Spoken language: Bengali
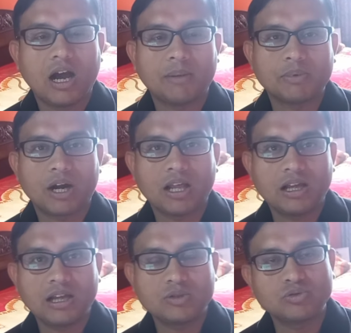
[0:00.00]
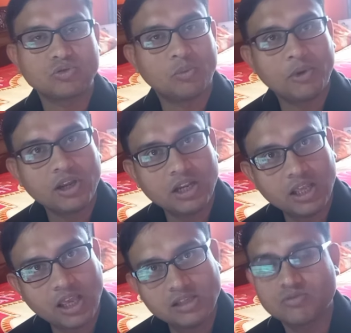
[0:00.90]
আপনারা একটু সময়
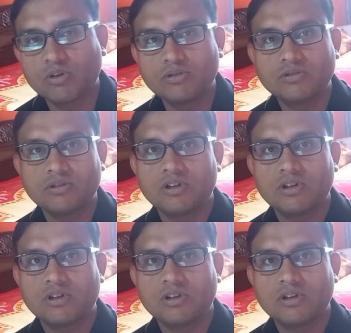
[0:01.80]
নিয়েই চলুন